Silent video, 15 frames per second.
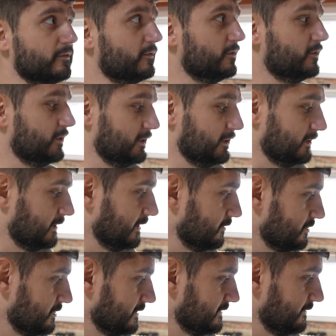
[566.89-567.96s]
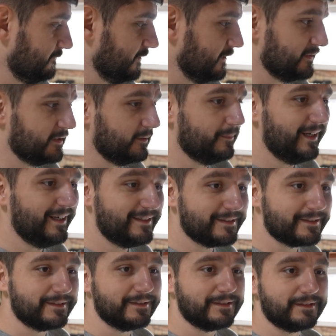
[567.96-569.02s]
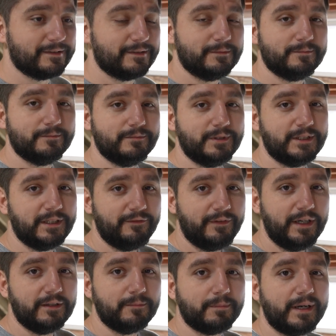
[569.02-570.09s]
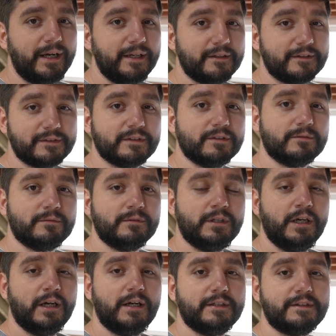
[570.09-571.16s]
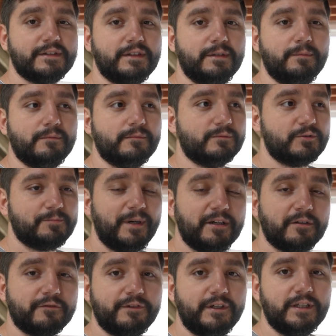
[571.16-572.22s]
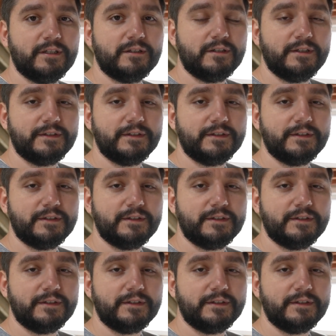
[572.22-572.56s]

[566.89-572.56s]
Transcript: Und dadurch, dass die Fenster meistens mittlerweile breiter sind als die Sparrenfelder,